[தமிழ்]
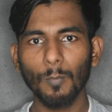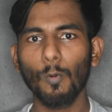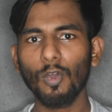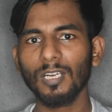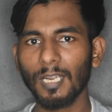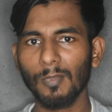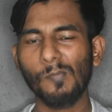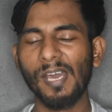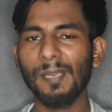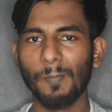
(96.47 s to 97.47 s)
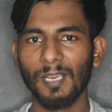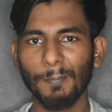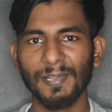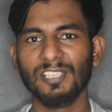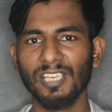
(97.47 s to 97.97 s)
போர்க்களம் மாதிரி பல
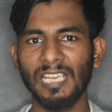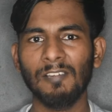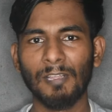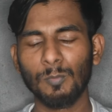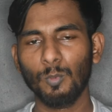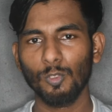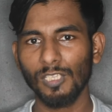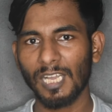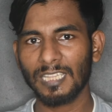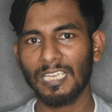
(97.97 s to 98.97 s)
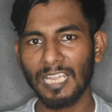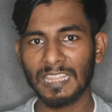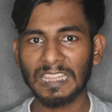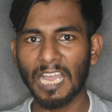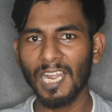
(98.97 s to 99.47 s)
பிரச்சனையில் வரப்போகுது
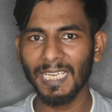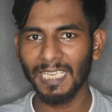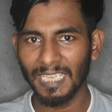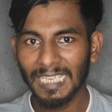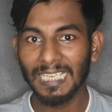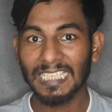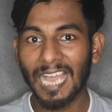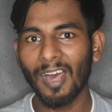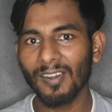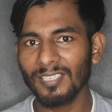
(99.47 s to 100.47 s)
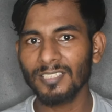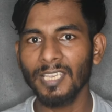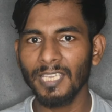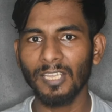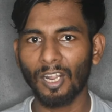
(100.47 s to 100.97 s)
அதெல்லாம் தாண்டி யார்
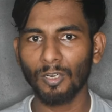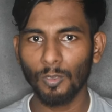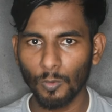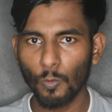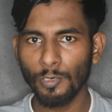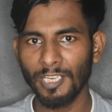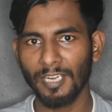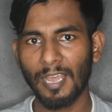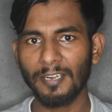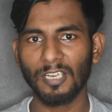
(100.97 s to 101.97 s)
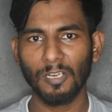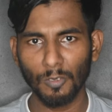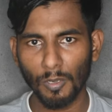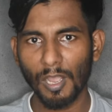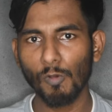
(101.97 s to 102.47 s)
ஜெயிக்கிறாங்களோ கொடியை
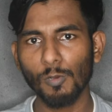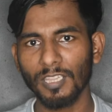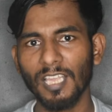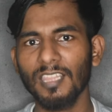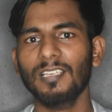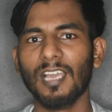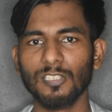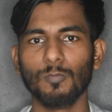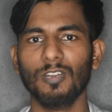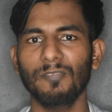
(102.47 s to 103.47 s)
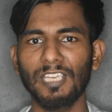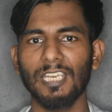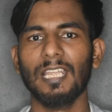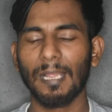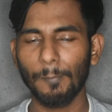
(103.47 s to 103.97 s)
நாட்டுறாங்களோ அவங்க தான் இந்த டாஸ்கோட
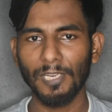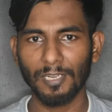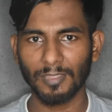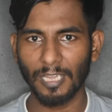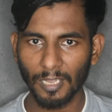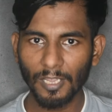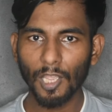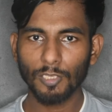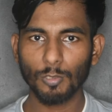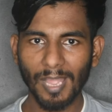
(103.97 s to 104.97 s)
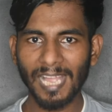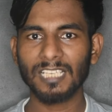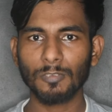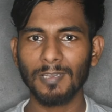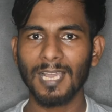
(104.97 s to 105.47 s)
வின்னர் அப்படின்றது தான் ஸோ
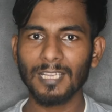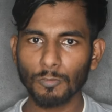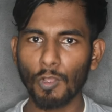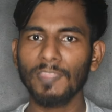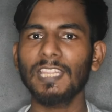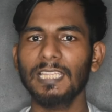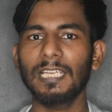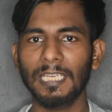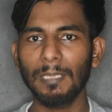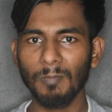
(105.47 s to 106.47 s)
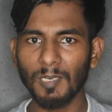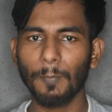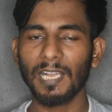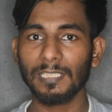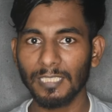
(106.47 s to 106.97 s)
ஆக்சுவலாக ஸோ அந்தந்த டீமுக்கு
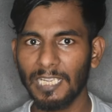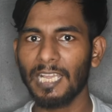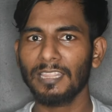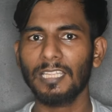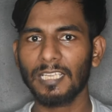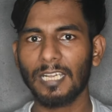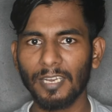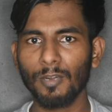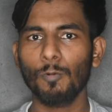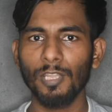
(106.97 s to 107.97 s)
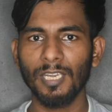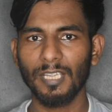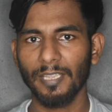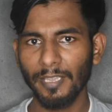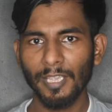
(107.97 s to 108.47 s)
பக்கத்துலேயே அந்தந்த கலர் கொடி
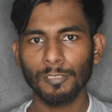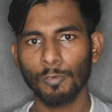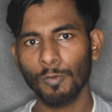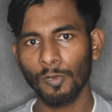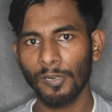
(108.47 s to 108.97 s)
இருக்குது ஸோ